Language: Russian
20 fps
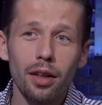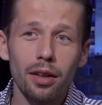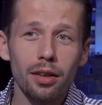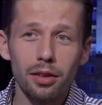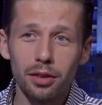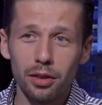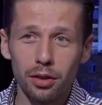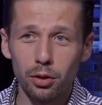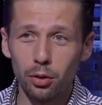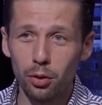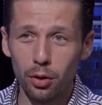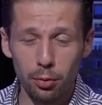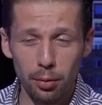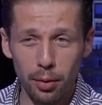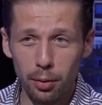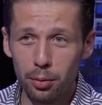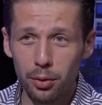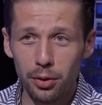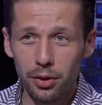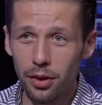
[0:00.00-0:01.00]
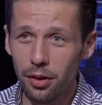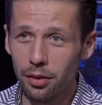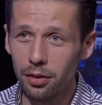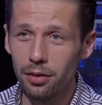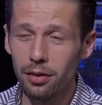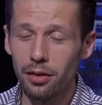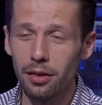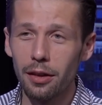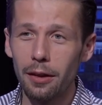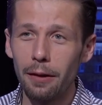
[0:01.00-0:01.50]
конечно, что-то пропустил,
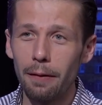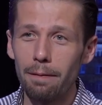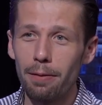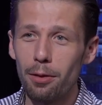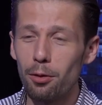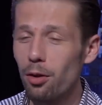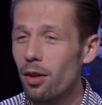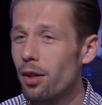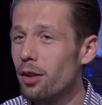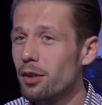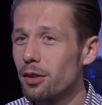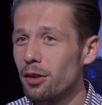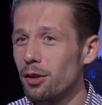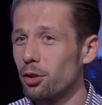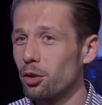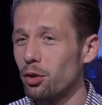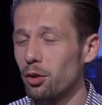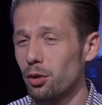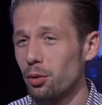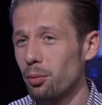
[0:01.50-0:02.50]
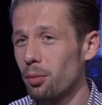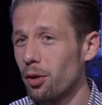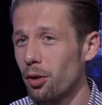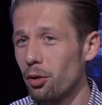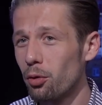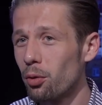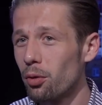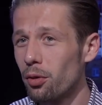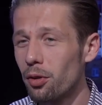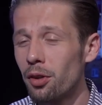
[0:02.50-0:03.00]
но я не слышал, чтобы
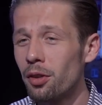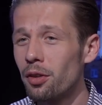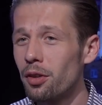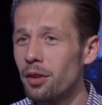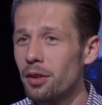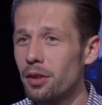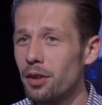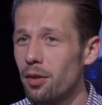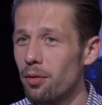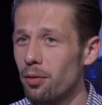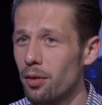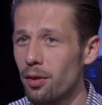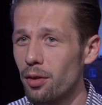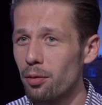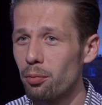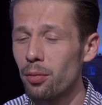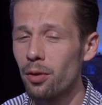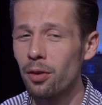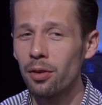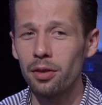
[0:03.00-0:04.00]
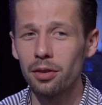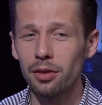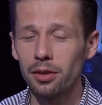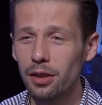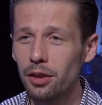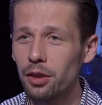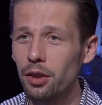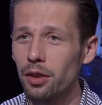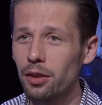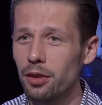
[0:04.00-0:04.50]
Гордон интенсивно э,
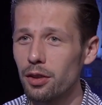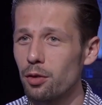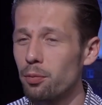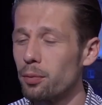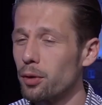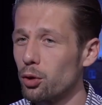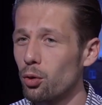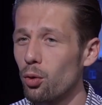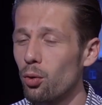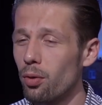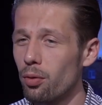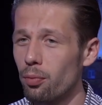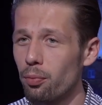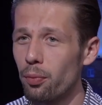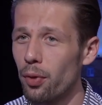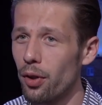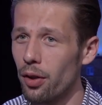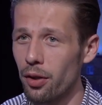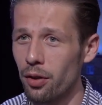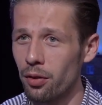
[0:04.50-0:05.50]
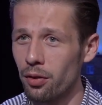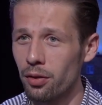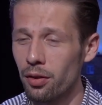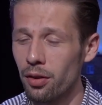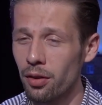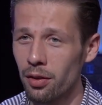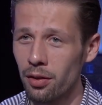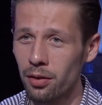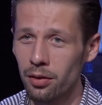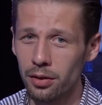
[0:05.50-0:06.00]
сейчас Мешко пиарил
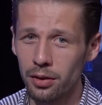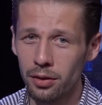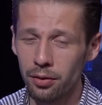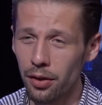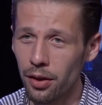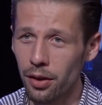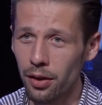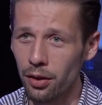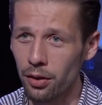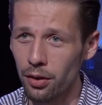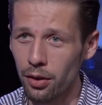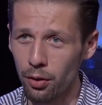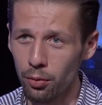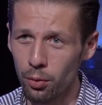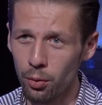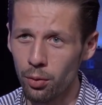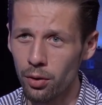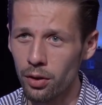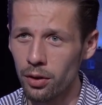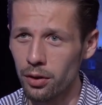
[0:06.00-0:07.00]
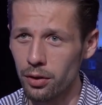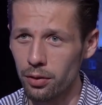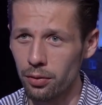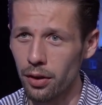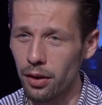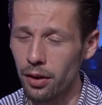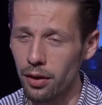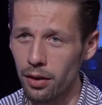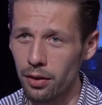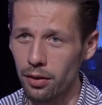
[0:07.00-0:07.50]
на своих интервью или на
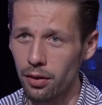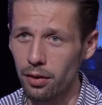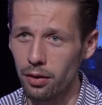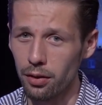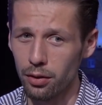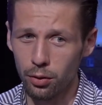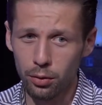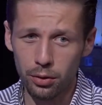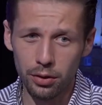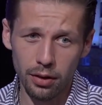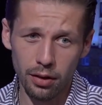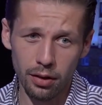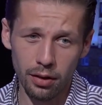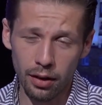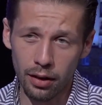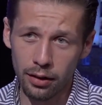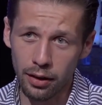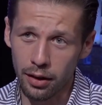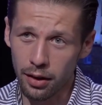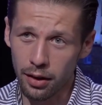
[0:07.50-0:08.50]
своих каналах. То есть она